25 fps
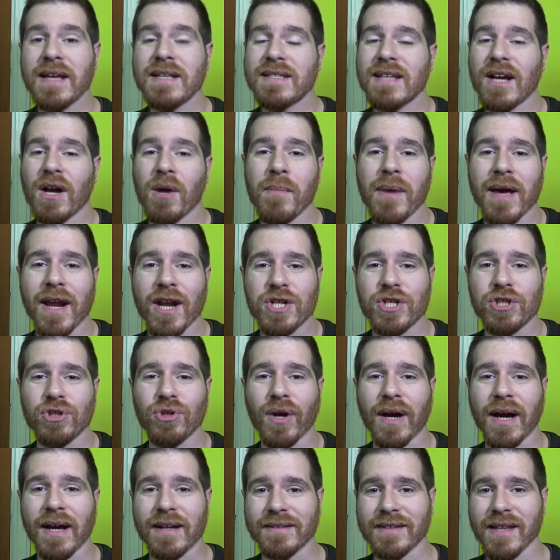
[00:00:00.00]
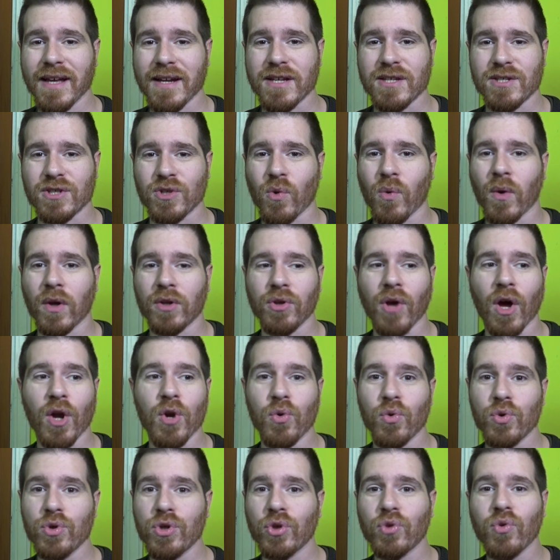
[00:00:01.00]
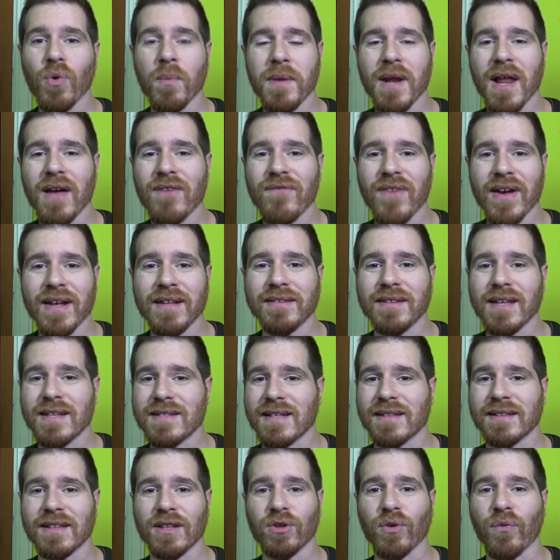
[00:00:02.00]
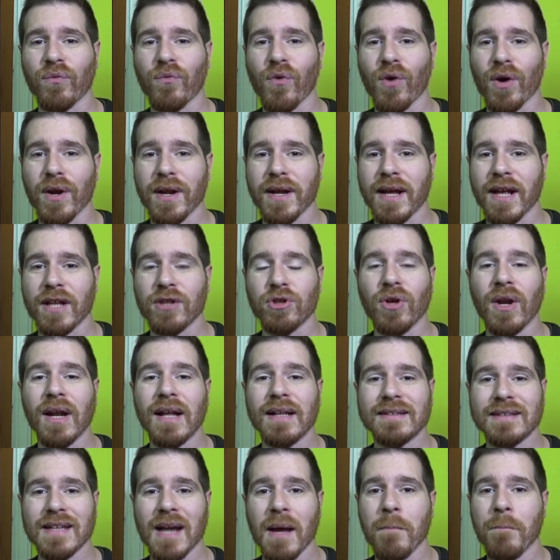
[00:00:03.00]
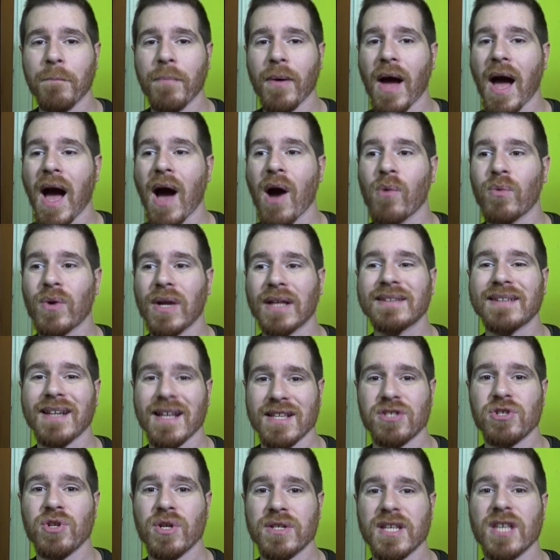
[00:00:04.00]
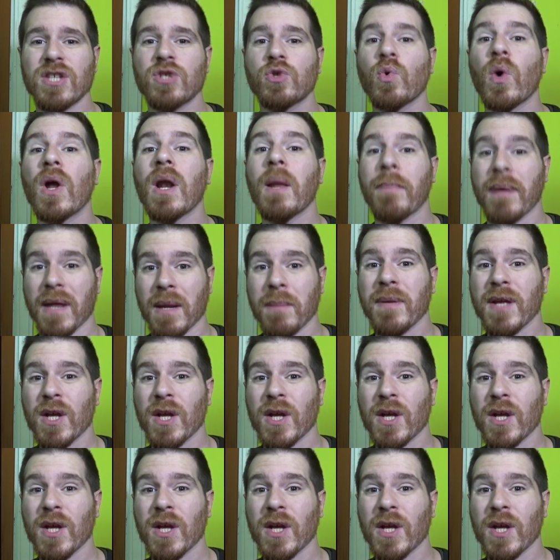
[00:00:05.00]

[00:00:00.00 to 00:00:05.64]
chissà come ha reagito Cartenis quando a luglio 2020 è saltato fuori che Donald Trump ha un'attrazione sessuale per i